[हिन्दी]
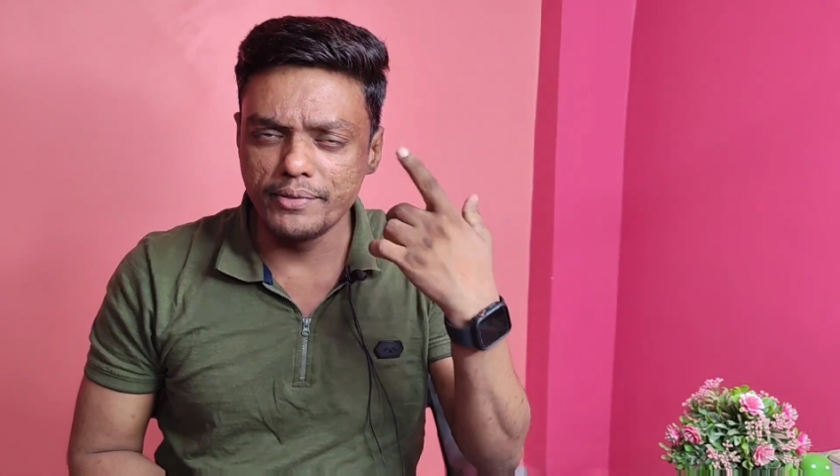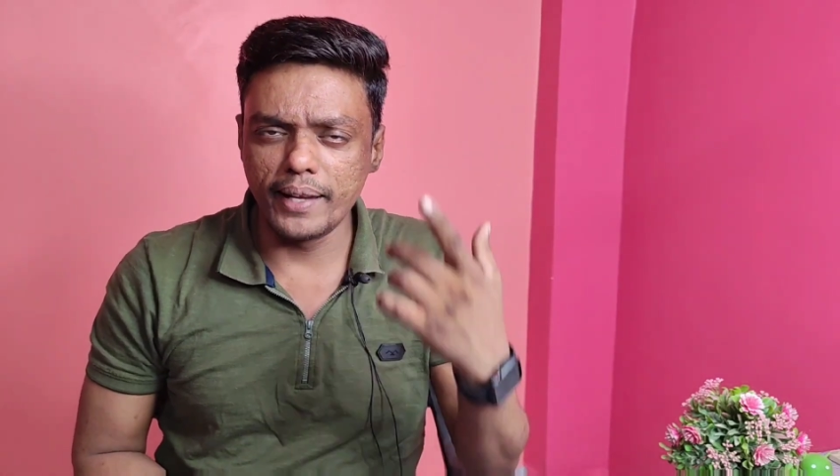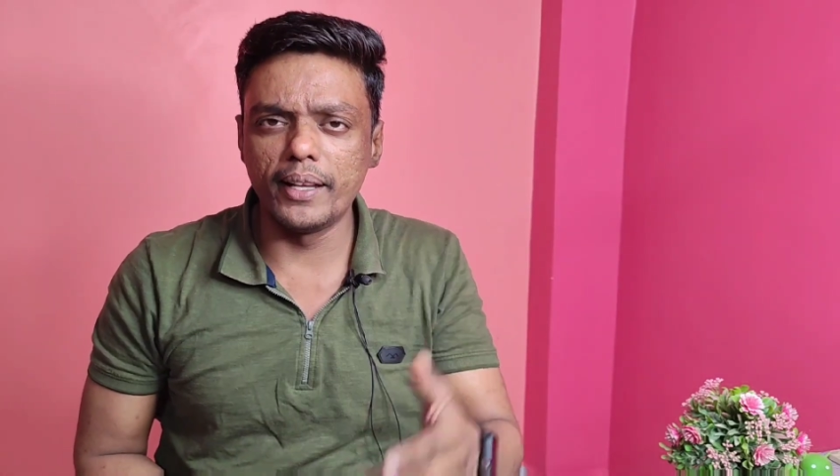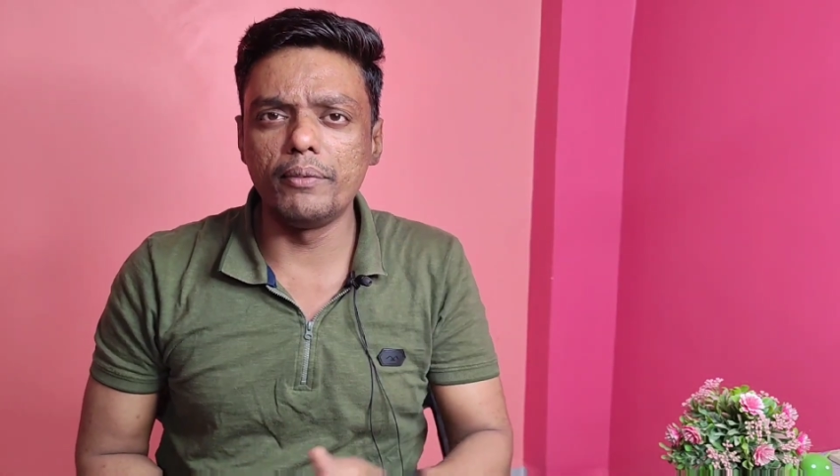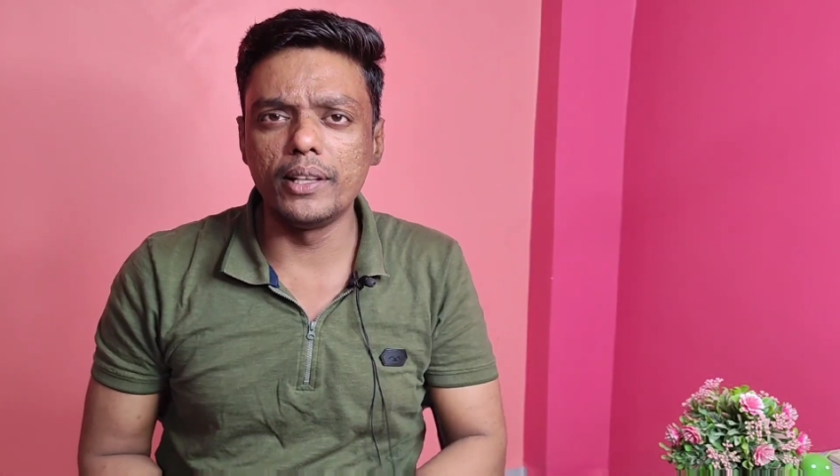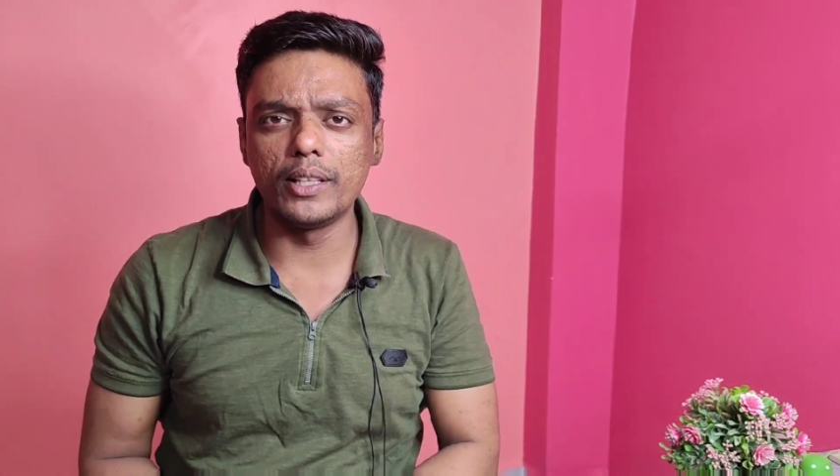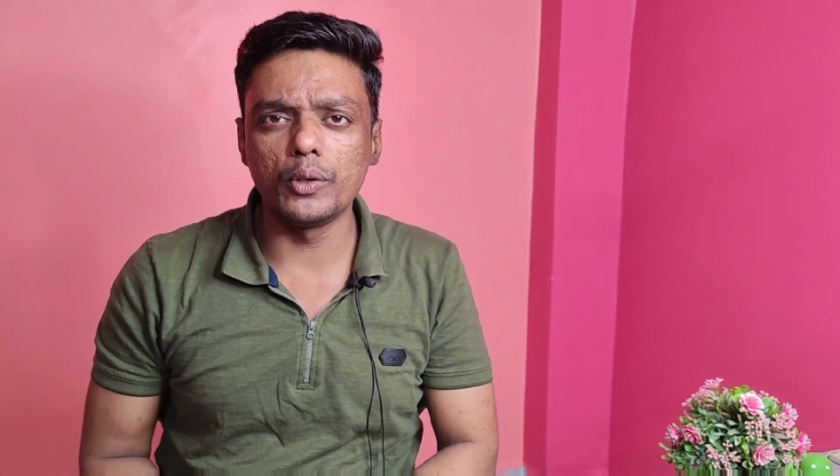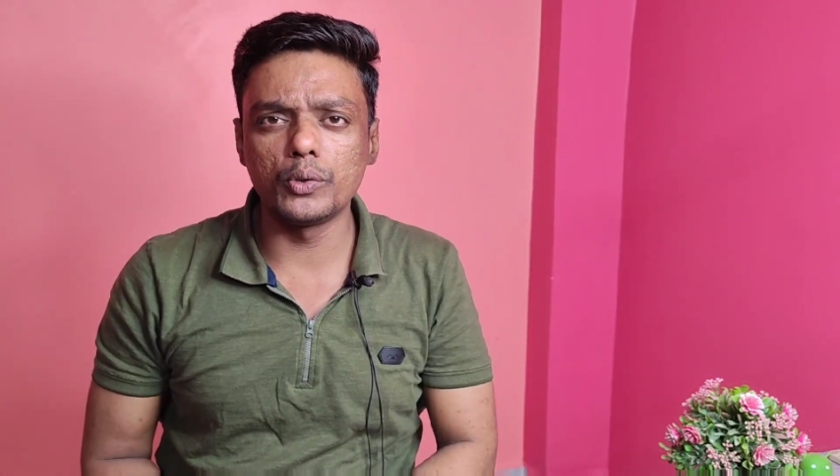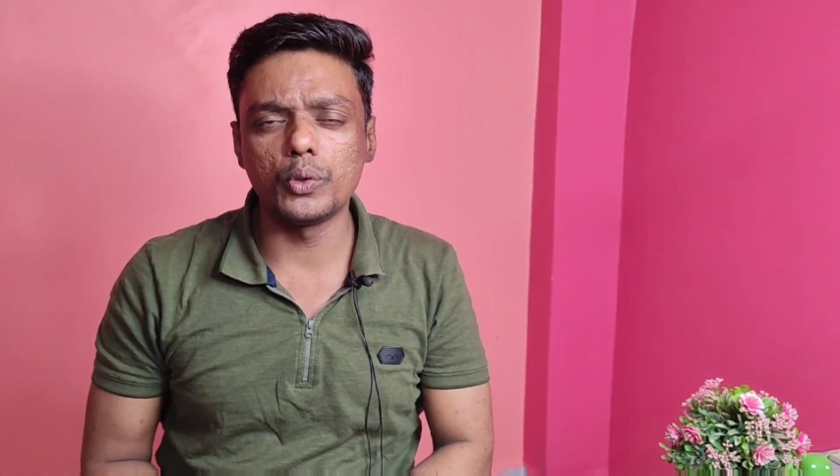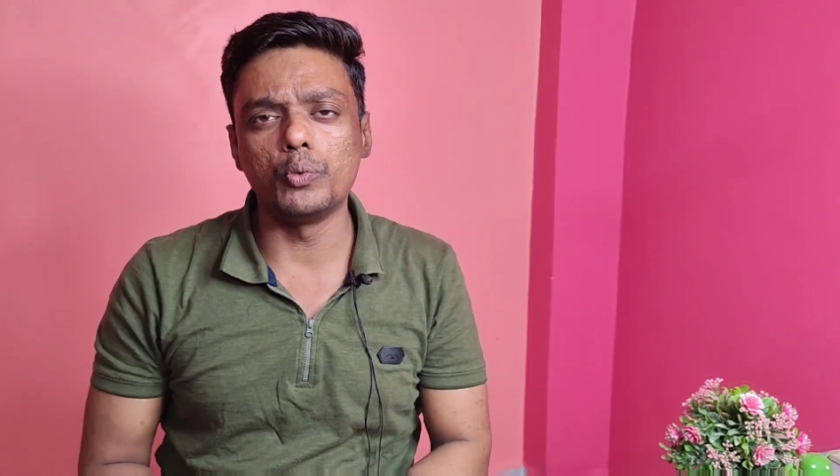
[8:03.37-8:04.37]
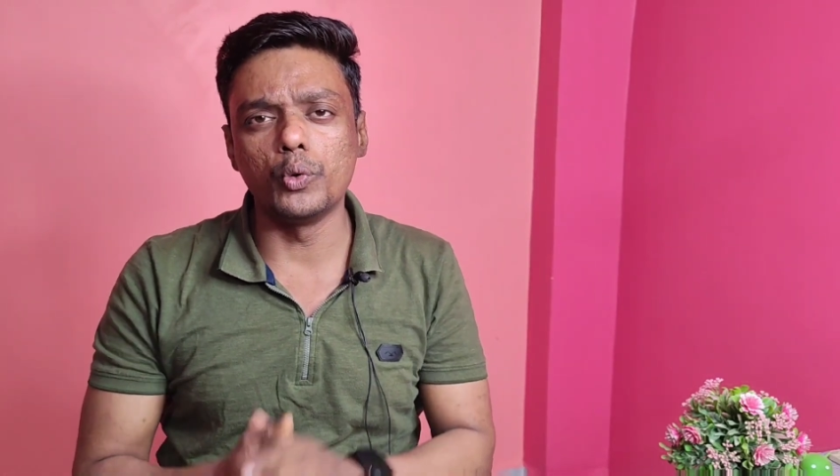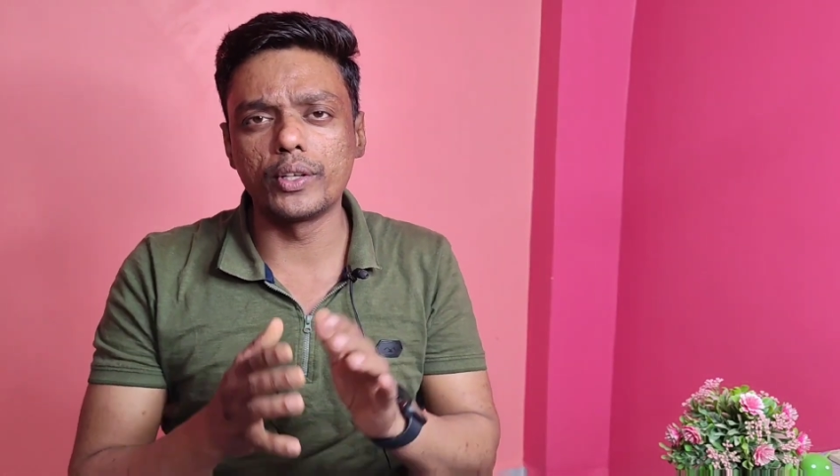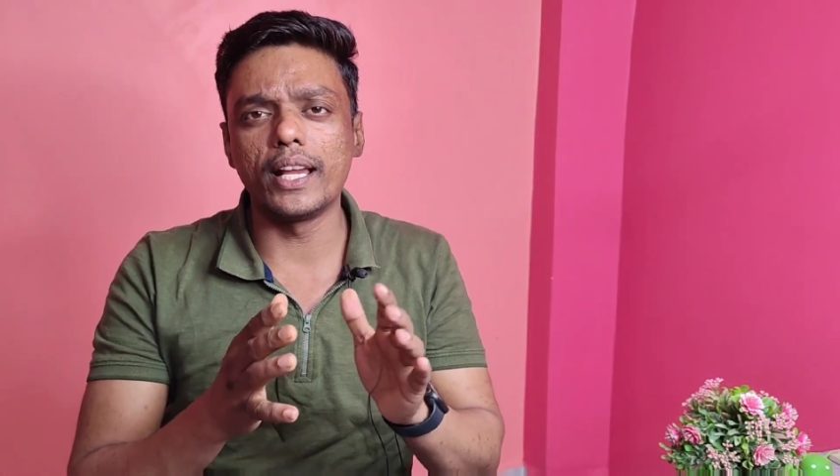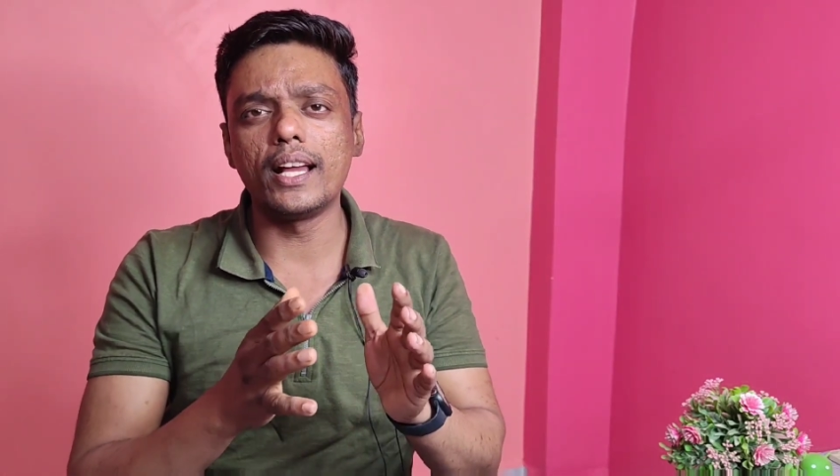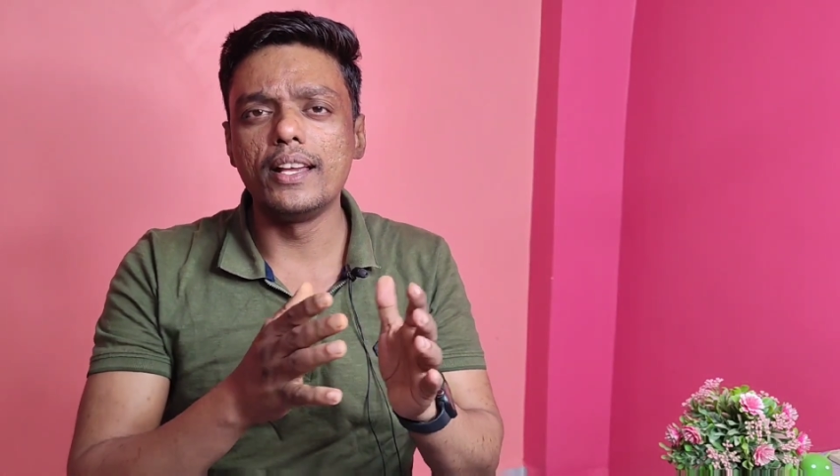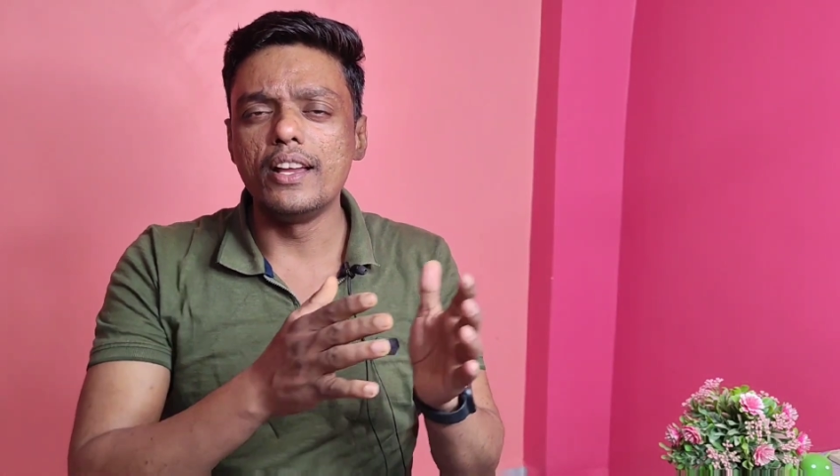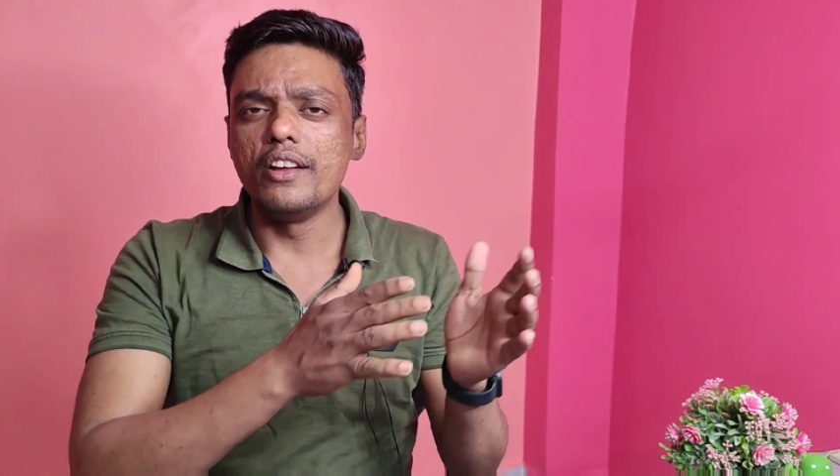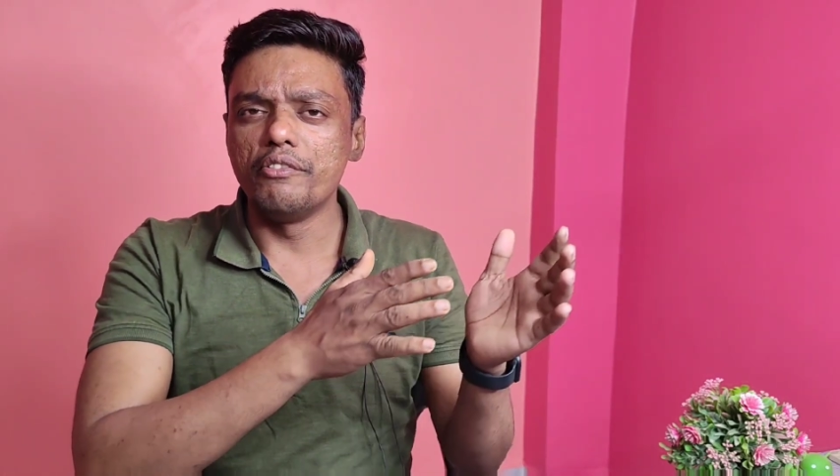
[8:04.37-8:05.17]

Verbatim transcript: सिर्फ चाइना में मिलते हैं दोस्तों वो क्या